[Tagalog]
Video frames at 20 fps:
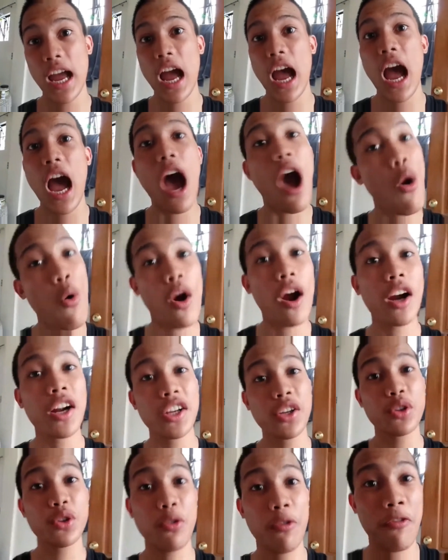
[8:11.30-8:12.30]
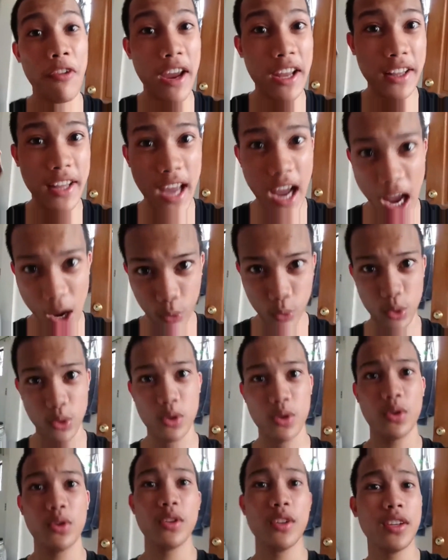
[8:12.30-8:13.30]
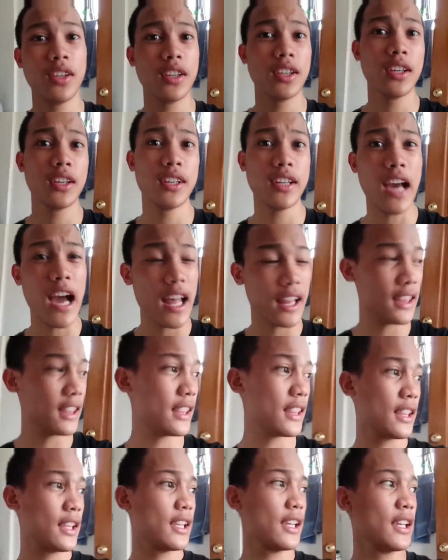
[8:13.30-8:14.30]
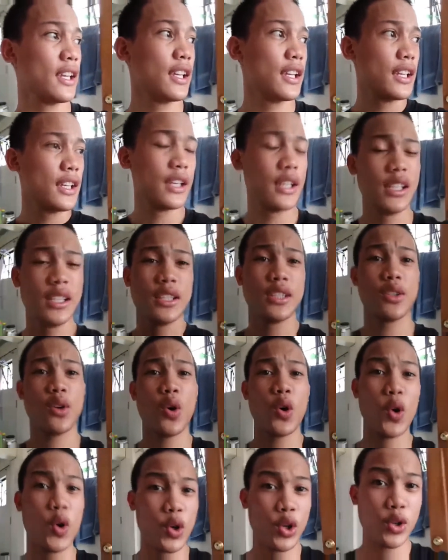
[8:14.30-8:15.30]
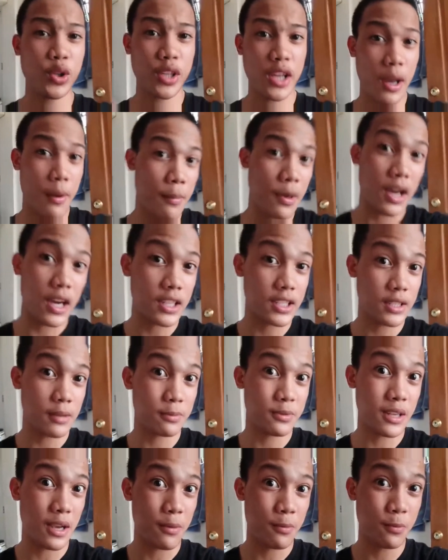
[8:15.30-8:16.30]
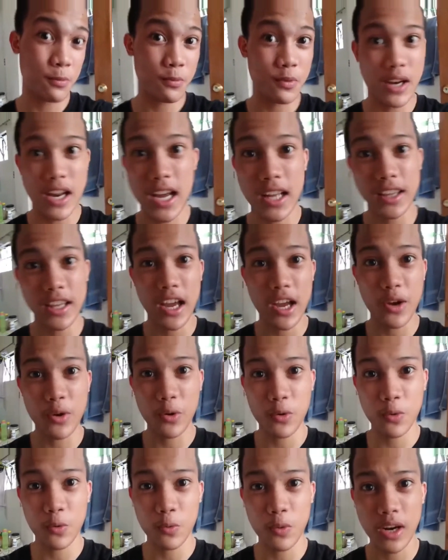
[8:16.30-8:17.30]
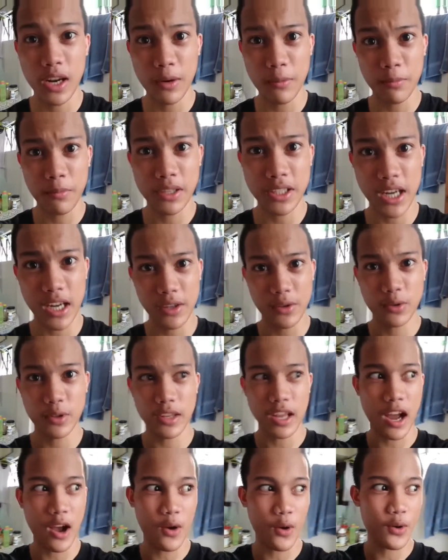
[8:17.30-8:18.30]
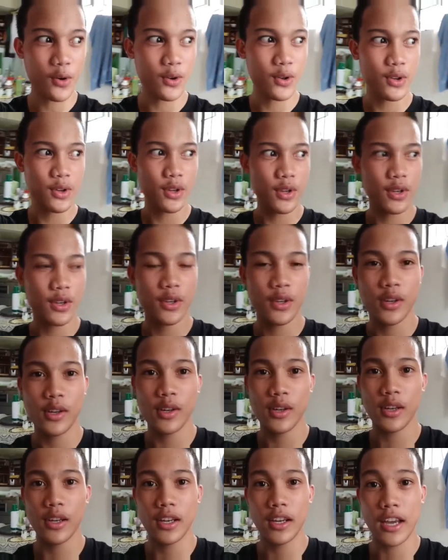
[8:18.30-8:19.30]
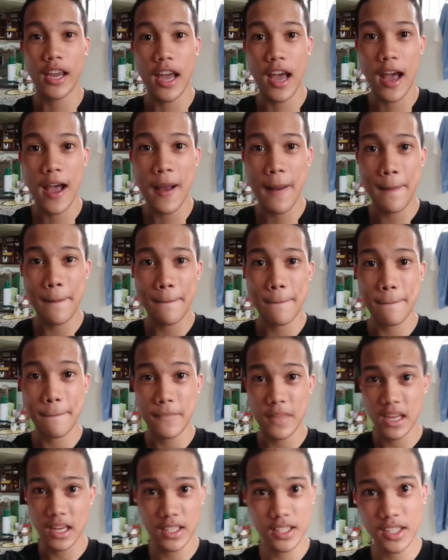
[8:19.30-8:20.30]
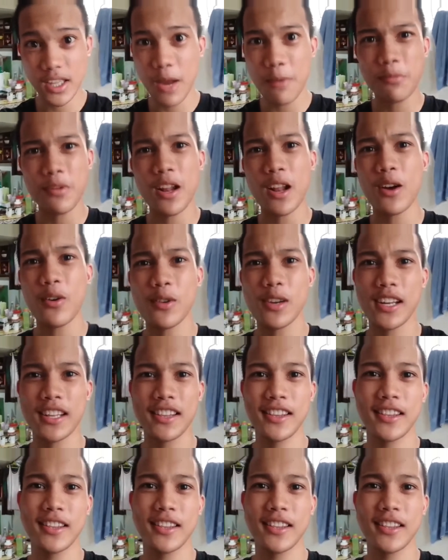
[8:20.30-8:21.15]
how are you to find out? Yan. So, yun nga mga subsub, wala tayong, walang masyadong tao. Kaya, next time na lang ulit.